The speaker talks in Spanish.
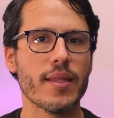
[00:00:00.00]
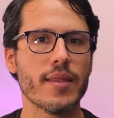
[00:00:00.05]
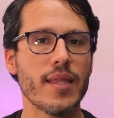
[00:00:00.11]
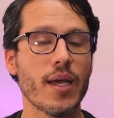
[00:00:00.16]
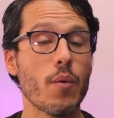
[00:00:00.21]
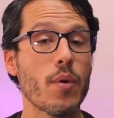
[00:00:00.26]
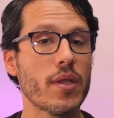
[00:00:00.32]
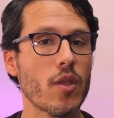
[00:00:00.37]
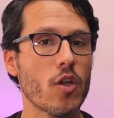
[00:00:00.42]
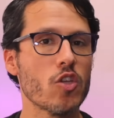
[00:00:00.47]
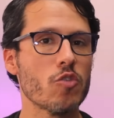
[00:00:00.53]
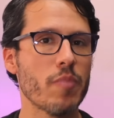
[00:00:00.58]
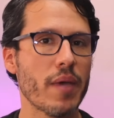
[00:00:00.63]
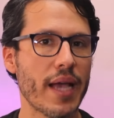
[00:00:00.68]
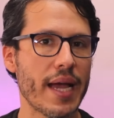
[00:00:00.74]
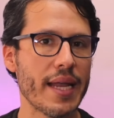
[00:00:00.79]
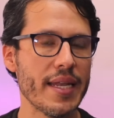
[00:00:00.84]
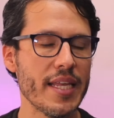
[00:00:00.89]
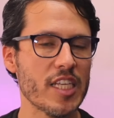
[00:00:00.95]
De acuerdo a los
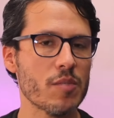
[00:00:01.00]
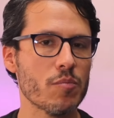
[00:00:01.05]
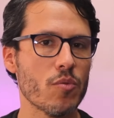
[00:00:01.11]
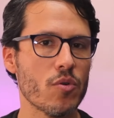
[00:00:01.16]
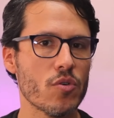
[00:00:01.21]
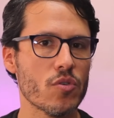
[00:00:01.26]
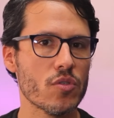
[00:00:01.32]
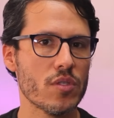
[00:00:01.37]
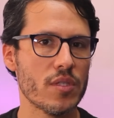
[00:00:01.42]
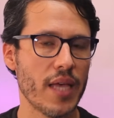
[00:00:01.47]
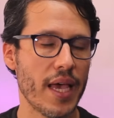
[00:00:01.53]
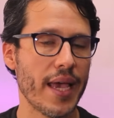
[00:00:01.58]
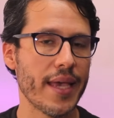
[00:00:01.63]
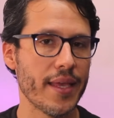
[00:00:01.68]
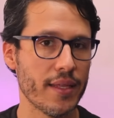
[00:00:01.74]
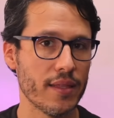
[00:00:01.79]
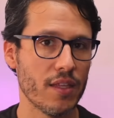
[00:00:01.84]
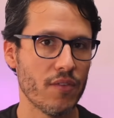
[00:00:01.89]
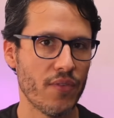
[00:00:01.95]
mecanismos de
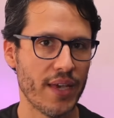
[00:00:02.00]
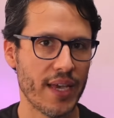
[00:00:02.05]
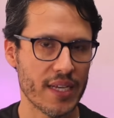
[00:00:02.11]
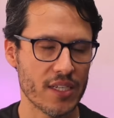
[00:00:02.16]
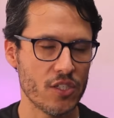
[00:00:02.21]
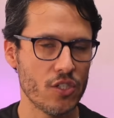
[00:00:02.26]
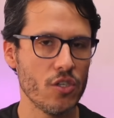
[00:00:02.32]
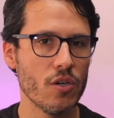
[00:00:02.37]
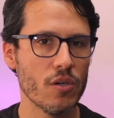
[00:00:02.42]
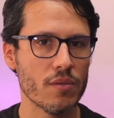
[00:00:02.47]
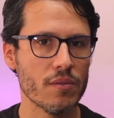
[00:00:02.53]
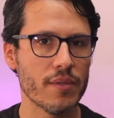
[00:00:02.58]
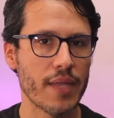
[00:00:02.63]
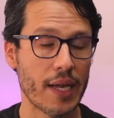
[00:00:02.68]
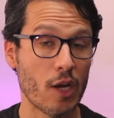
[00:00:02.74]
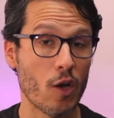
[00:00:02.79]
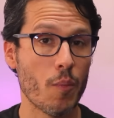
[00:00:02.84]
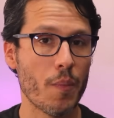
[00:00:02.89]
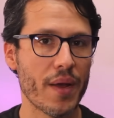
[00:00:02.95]
identificación,
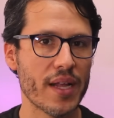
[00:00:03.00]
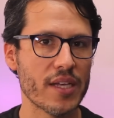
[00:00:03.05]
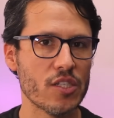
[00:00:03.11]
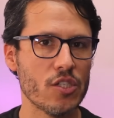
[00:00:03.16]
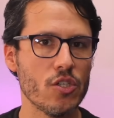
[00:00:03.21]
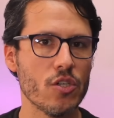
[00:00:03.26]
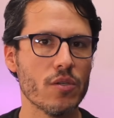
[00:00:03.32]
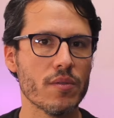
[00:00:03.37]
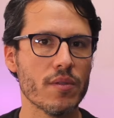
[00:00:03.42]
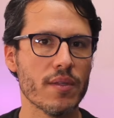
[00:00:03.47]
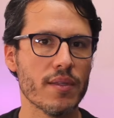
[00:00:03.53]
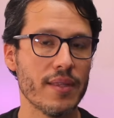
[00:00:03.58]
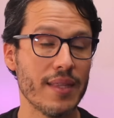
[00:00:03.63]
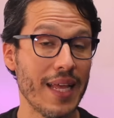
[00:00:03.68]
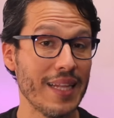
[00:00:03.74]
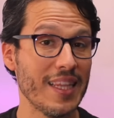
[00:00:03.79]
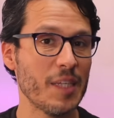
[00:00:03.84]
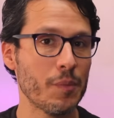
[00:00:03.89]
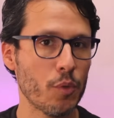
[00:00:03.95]
de recuperación
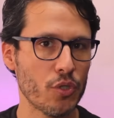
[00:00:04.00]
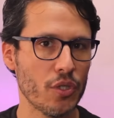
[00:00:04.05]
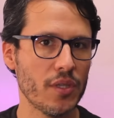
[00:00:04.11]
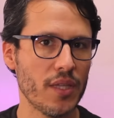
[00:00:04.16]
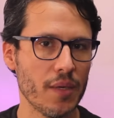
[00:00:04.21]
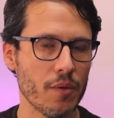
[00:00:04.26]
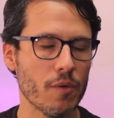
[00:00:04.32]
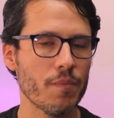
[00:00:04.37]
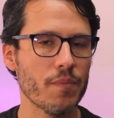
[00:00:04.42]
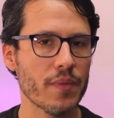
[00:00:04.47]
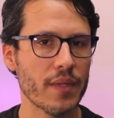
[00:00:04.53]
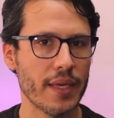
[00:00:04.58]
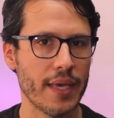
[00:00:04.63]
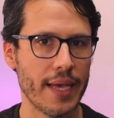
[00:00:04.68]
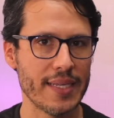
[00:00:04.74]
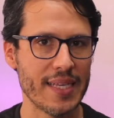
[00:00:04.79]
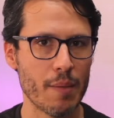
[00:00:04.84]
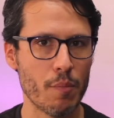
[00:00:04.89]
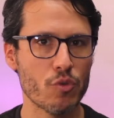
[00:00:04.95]
del dispositivo
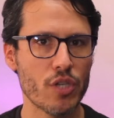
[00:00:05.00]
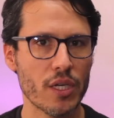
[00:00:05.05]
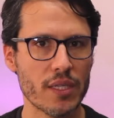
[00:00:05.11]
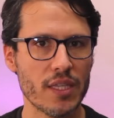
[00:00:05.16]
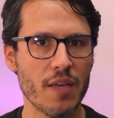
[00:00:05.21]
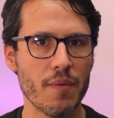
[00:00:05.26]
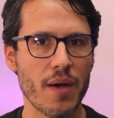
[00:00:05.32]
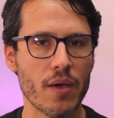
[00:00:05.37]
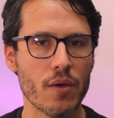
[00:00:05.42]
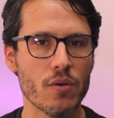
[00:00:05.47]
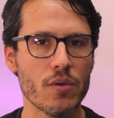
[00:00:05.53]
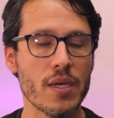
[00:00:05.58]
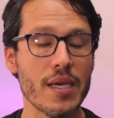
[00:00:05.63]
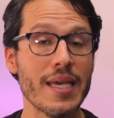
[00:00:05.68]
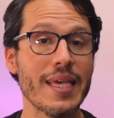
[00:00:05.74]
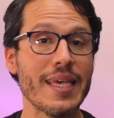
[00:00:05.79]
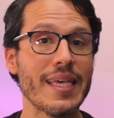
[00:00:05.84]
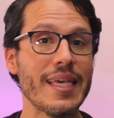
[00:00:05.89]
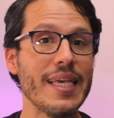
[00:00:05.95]
que hayamos activado
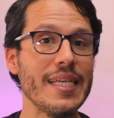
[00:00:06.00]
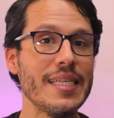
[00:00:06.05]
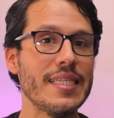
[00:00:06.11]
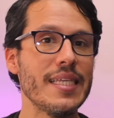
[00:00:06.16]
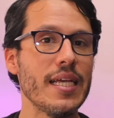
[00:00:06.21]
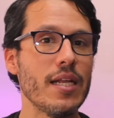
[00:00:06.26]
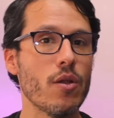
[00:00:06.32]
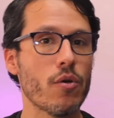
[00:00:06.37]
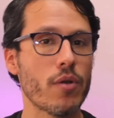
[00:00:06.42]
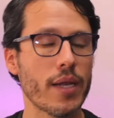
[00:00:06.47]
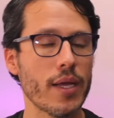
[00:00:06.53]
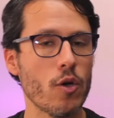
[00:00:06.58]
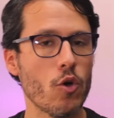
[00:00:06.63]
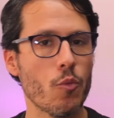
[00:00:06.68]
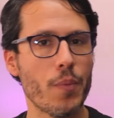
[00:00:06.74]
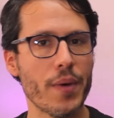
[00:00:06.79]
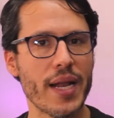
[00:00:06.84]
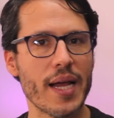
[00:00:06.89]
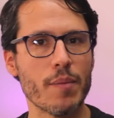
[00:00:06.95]
y si lo
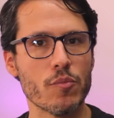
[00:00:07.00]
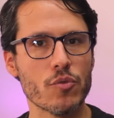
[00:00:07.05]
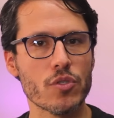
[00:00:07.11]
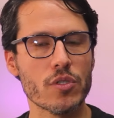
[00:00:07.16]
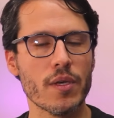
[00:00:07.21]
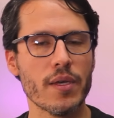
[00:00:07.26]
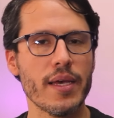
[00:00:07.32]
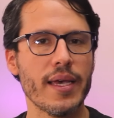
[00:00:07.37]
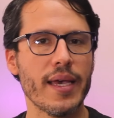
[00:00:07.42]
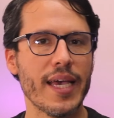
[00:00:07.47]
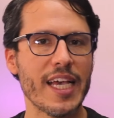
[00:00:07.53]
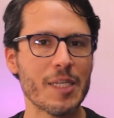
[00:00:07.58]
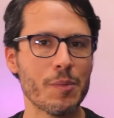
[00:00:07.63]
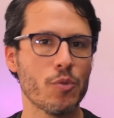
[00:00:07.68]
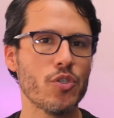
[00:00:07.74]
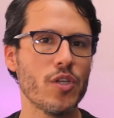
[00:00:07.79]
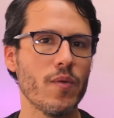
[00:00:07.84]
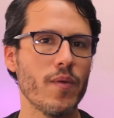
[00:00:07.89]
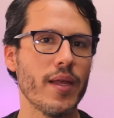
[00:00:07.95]
recuperamos, es
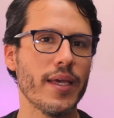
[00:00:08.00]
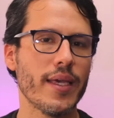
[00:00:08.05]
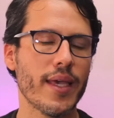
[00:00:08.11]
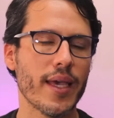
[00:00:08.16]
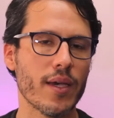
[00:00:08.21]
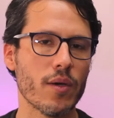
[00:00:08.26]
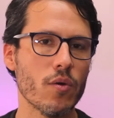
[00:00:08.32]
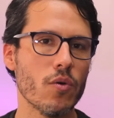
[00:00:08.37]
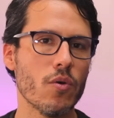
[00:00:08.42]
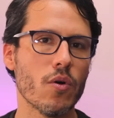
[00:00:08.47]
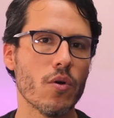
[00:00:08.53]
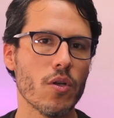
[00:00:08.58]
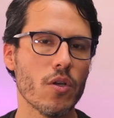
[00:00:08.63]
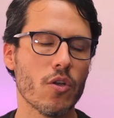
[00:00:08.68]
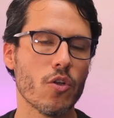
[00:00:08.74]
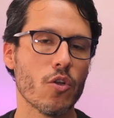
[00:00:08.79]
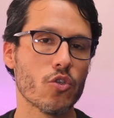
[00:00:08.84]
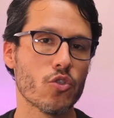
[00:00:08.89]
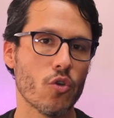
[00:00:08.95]
posible que Google
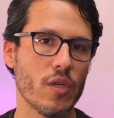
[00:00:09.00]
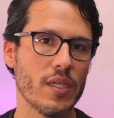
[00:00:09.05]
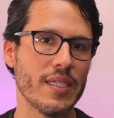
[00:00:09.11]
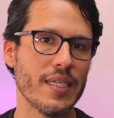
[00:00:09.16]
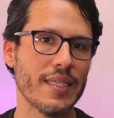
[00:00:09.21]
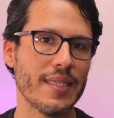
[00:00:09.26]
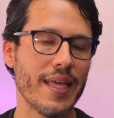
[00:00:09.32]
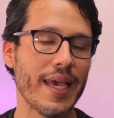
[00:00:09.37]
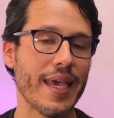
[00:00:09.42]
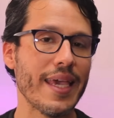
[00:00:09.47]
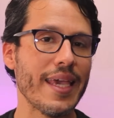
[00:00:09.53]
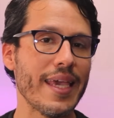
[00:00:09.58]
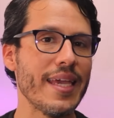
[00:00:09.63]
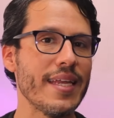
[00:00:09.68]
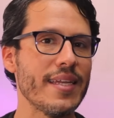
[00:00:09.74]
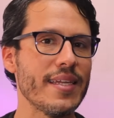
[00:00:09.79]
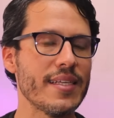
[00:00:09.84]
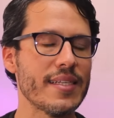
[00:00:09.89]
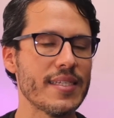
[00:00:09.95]
nos solicite
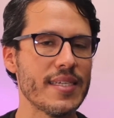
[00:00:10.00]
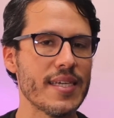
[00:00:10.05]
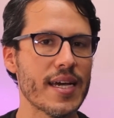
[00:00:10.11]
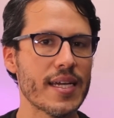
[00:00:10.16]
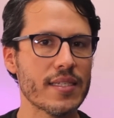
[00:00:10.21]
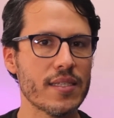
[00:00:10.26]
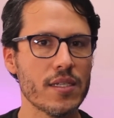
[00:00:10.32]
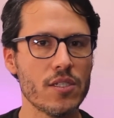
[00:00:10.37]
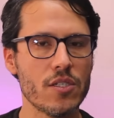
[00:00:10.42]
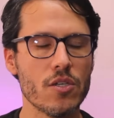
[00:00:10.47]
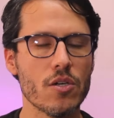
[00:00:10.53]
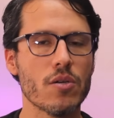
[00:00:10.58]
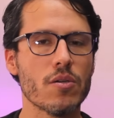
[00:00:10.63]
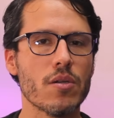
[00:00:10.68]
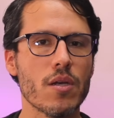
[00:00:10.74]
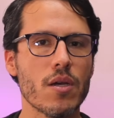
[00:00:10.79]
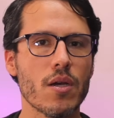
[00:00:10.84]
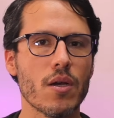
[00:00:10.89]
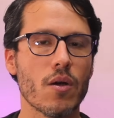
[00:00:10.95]
iniciar
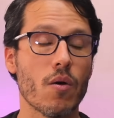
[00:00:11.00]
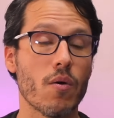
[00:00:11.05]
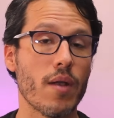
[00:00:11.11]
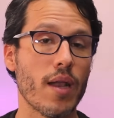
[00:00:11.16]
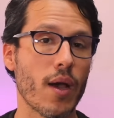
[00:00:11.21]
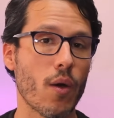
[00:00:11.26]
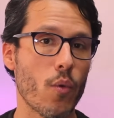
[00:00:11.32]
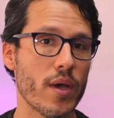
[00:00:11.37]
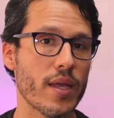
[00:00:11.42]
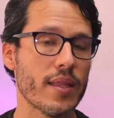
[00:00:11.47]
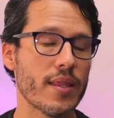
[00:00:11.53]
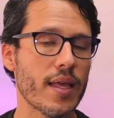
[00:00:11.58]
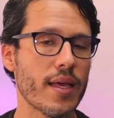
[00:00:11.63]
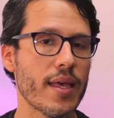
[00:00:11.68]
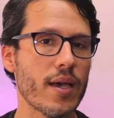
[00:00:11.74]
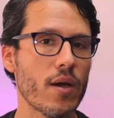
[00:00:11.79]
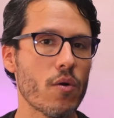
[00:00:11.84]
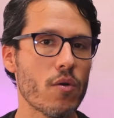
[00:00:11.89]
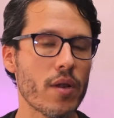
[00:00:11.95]
sesión con la cuenta
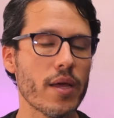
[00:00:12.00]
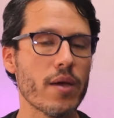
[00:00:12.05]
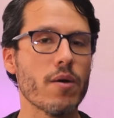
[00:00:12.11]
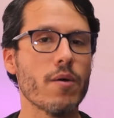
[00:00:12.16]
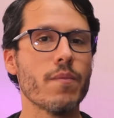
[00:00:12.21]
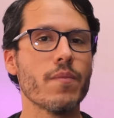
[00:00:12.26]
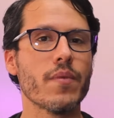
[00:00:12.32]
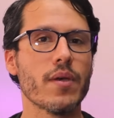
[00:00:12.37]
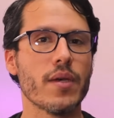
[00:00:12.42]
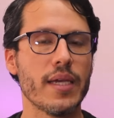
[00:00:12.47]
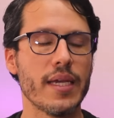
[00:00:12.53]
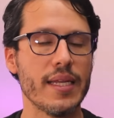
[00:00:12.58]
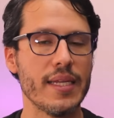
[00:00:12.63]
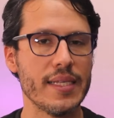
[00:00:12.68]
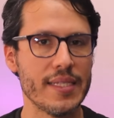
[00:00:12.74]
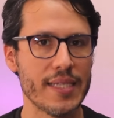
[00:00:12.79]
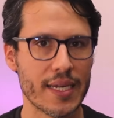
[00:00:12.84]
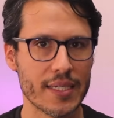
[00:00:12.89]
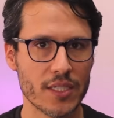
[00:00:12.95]
de correo
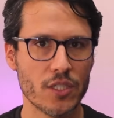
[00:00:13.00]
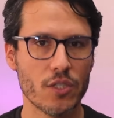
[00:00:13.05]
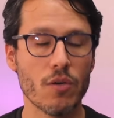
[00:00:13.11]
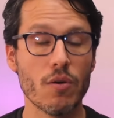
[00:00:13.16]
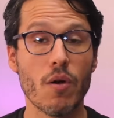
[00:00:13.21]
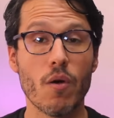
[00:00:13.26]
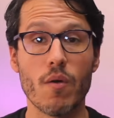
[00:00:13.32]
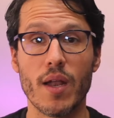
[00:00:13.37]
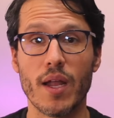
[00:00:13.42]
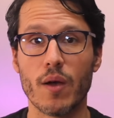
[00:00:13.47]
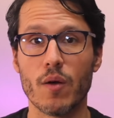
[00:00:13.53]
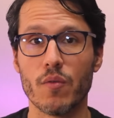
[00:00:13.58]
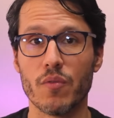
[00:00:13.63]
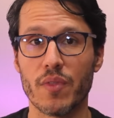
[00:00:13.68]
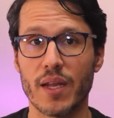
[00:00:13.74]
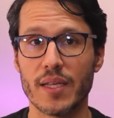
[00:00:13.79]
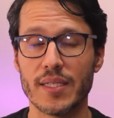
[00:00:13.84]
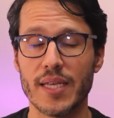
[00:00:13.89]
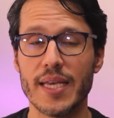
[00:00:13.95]
iniciar sesión con la
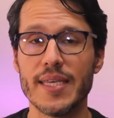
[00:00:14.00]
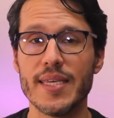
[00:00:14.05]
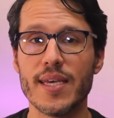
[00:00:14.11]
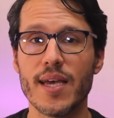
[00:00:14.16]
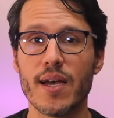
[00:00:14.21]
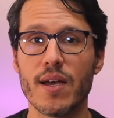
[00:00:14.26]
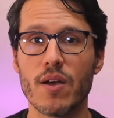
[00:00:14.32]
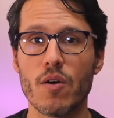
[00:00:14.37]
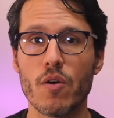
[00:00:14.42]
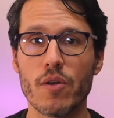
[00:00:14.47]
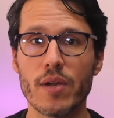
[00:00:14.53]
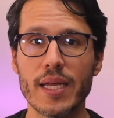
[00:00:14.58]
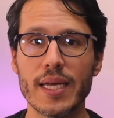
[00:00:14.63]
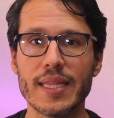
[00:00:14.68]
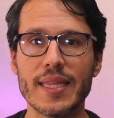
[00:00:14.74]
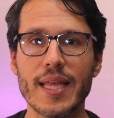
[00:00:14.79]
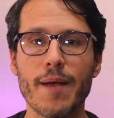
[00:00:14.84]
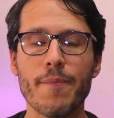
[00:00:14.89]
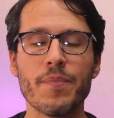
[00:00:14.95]
contraseña
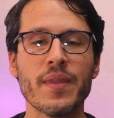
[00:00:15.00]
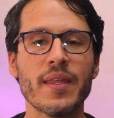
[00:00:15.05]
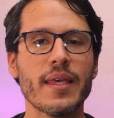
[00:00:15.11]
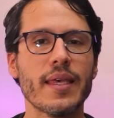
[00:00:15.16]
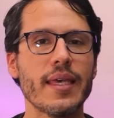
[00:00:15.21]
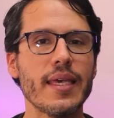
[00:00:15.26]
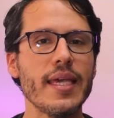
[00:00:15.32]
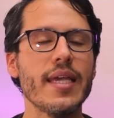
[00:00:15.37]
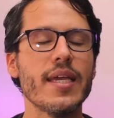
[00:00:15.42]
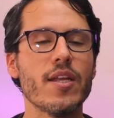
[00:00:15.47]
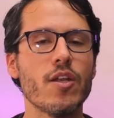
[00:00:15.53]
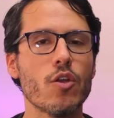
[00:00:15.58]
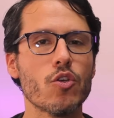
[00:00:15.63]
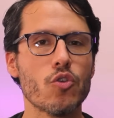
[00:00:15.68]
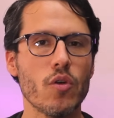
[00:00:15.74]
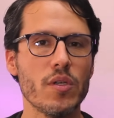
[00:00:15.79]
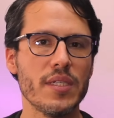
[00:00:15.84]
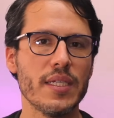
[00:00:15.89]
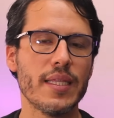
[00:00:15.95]
correcta y no
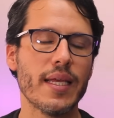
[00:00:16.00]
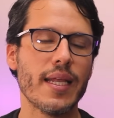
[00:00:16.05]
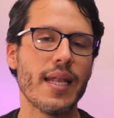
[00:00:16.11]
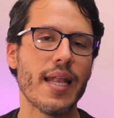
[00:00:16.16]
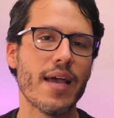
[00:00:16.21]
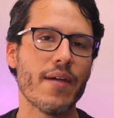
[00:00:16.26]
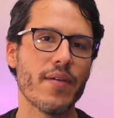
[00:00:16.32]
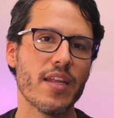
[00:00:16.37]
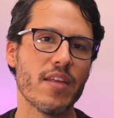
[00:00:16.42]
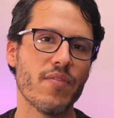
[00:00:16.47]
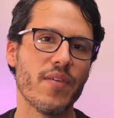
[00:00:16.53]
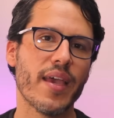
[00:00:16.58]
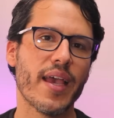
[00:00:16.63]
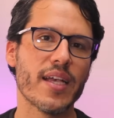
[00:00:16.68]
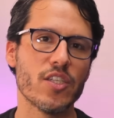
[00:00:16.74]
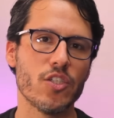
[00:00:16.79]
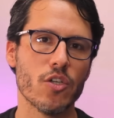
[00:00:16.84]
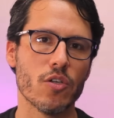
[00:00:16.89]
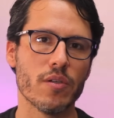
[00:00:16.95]
solicite la
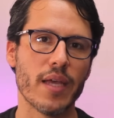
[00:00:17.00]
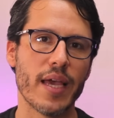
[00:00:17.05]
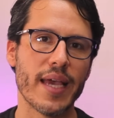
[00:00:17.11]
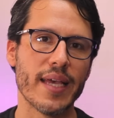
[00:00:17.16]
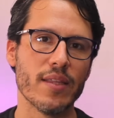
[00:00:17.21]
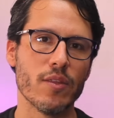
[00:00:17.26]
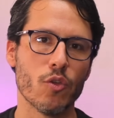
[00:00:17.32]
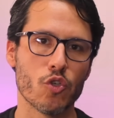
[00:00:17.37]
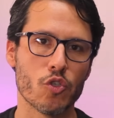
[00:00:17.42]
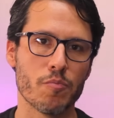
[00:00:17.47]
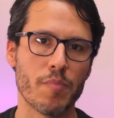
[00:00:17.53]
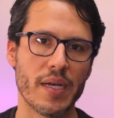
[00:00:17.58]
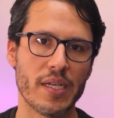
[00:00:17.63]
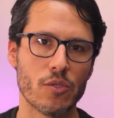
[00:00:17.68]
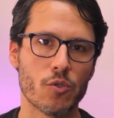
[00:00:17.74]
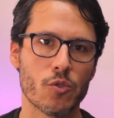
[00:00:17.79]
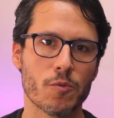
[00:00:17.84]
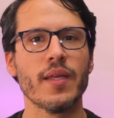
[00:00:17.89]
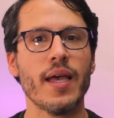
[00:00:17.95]
verificación en dos
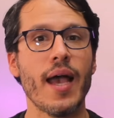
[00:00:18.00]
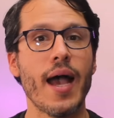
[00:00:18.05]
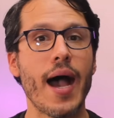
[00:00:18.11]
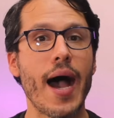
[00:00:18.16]
pasos.